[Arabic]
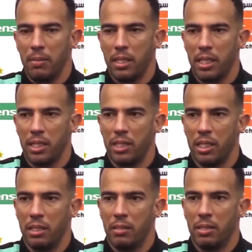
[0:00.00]
ما كاش
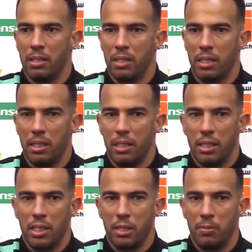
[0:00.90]
هذه
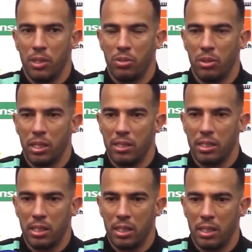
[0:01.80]
آه، ايكيب ناسيونال
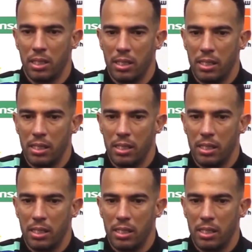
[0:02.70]
سي